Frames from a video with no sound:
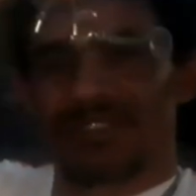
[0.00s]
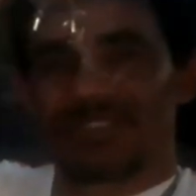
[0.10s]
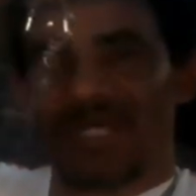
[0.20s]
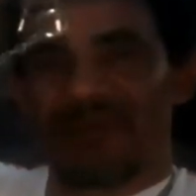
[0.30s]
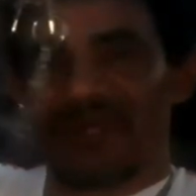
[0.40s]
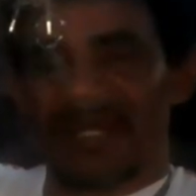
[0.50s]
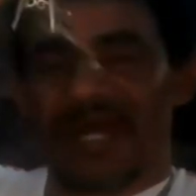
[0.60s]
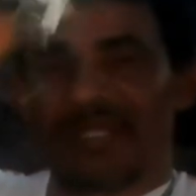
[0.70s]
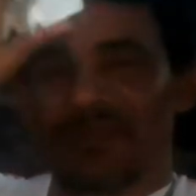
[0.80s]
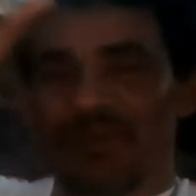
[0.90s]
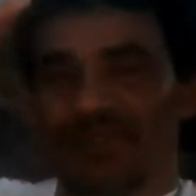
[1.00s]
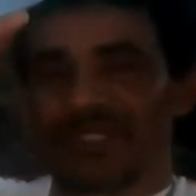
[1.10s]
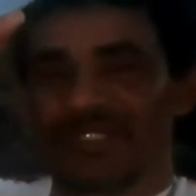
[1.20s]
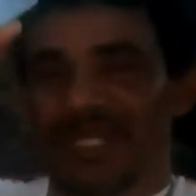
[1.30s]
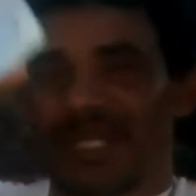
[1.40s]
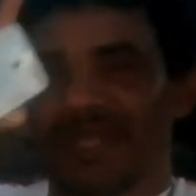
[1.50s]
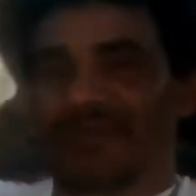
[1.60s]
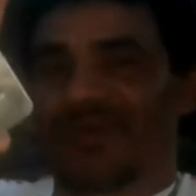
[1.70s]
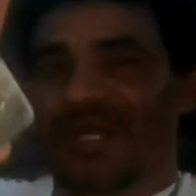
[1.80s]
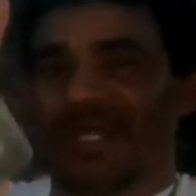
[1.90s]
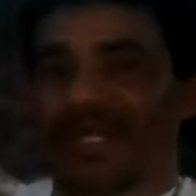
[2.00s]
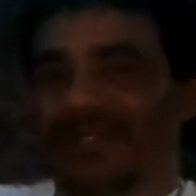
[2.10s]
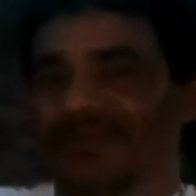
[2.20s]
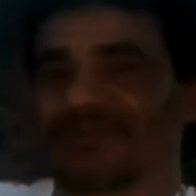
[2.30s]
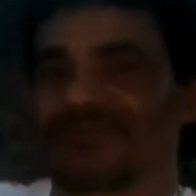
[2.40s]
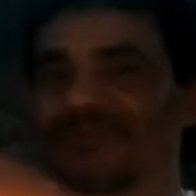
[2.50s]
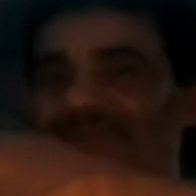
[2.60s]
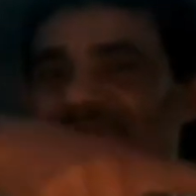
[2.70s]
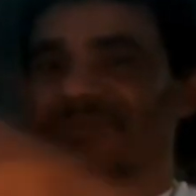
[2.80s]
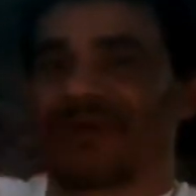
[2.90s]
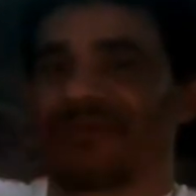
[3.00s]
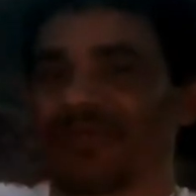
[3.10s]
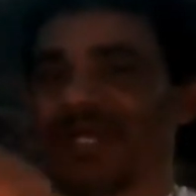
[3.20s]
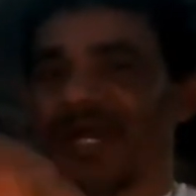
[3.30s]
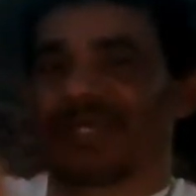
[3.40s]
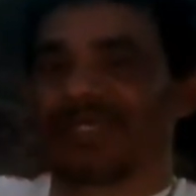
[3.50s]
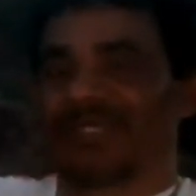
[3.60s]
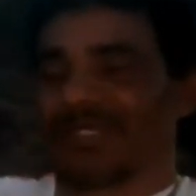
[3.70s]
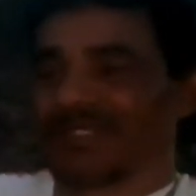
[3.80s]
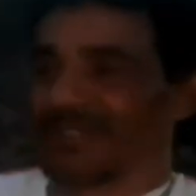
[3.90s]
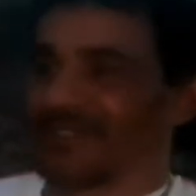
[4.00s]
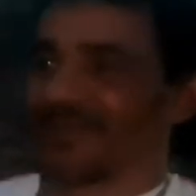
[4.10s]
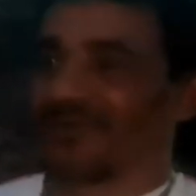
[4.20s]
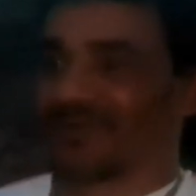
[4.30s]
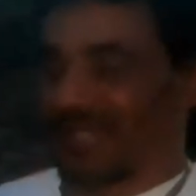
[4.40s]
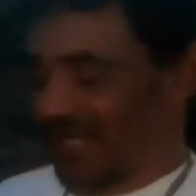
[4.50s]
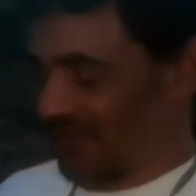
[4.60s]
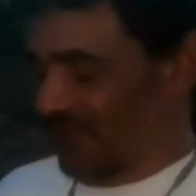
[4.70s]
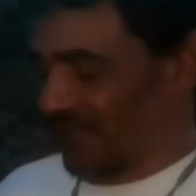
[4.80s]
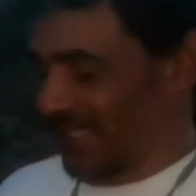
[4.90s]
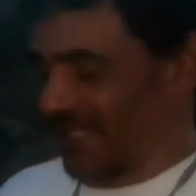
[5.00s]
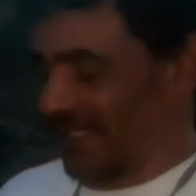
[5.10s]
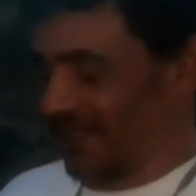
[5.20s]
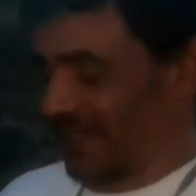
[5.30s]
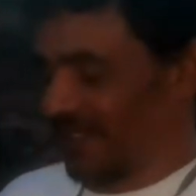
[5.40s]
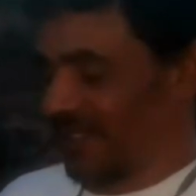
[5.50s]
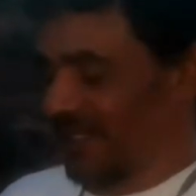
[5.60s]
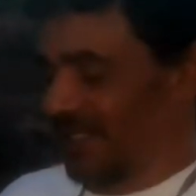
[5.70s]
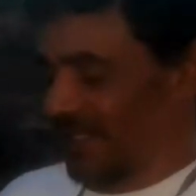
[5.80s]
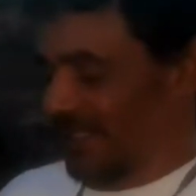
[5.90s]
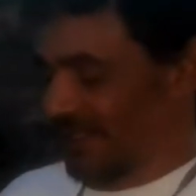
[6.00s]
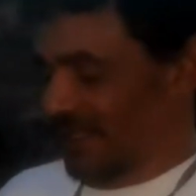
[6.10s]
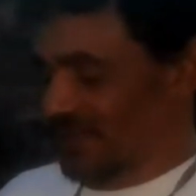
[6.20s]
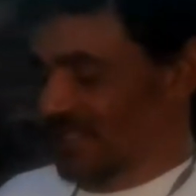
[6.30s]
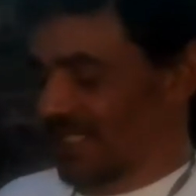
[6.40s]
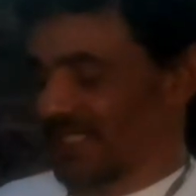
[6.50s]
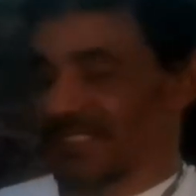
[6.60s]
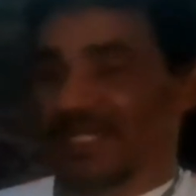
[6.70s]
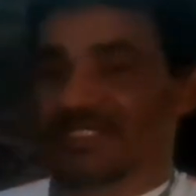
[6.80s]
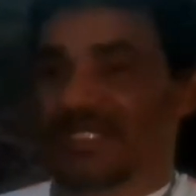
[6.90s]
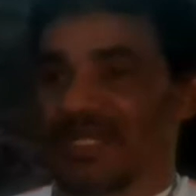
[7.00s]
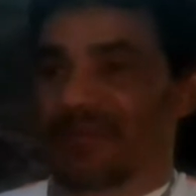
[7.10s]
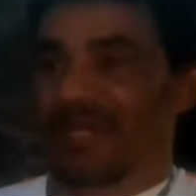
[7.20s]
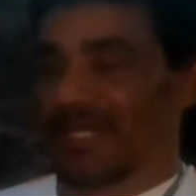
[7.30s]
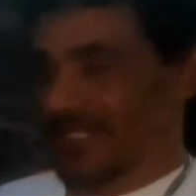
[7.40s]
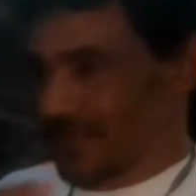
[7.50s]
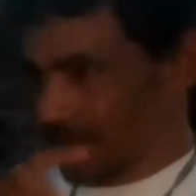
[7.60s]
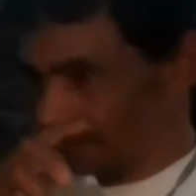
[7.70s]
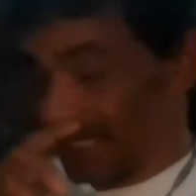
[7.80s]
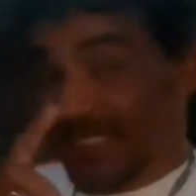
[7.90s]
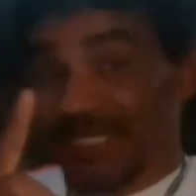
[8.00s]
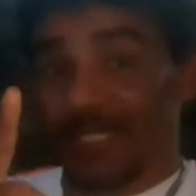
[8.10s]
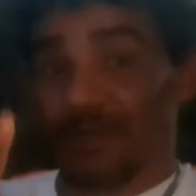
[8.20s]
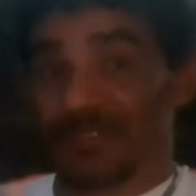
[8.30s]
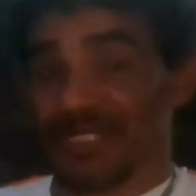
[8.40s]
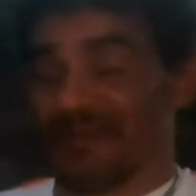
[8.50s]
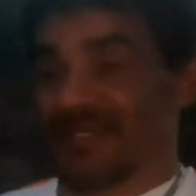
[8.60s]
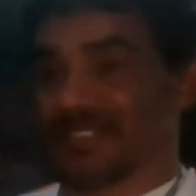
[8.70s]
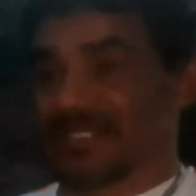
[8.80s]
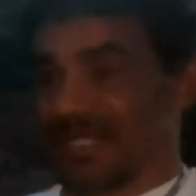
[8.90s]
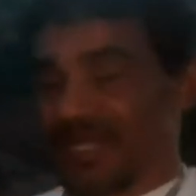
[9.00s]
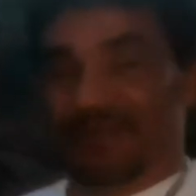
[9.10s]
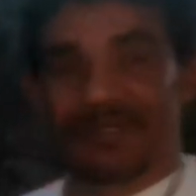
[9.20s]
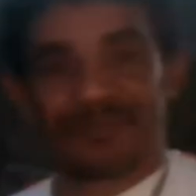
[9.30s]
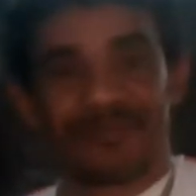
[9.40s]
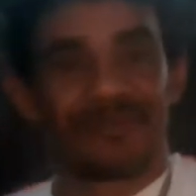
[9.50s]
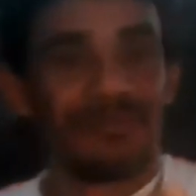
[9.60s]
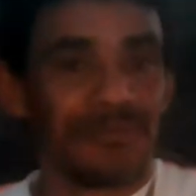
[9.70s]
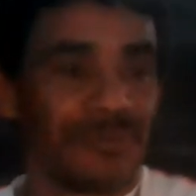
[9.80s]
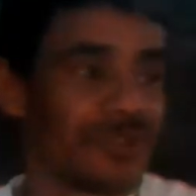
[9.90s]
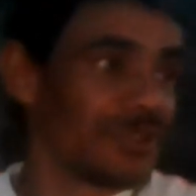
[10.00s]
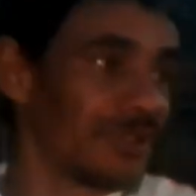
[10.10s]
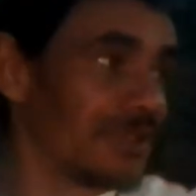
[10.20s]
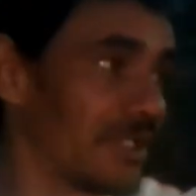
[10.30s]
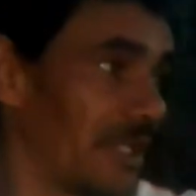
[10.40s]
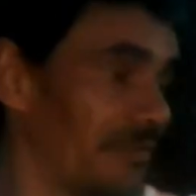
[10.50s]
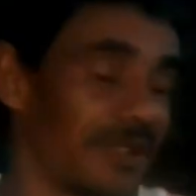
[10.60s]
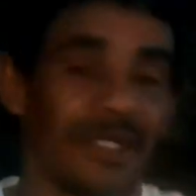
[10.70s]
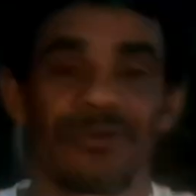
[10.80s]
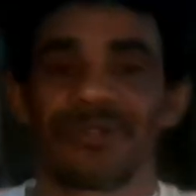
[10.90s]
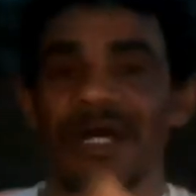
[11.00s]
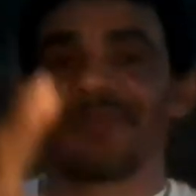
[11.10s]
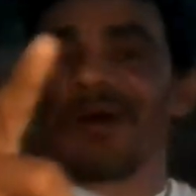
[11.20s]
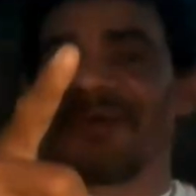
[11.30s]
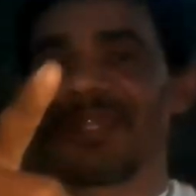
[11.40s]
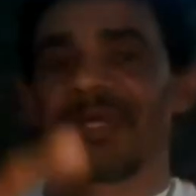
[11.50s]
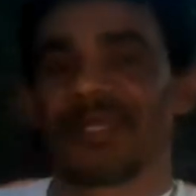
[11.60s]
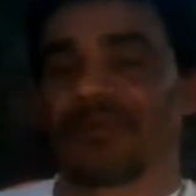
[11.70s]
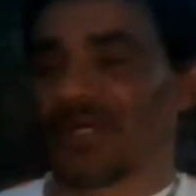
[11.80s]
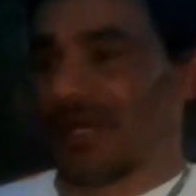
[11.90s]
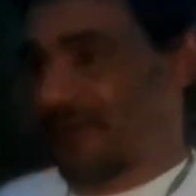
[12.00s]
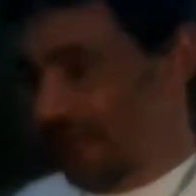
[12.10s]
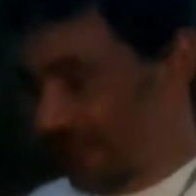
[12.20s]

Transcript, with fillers: Chaveirada, pronta entrega, viu galera? Vai ficar aqui, telefone aí. Então o seguinte da Siriema é esse. Para quem quer observar a Siriema, já tá ficando tarde, mas vai dar tempo gravar o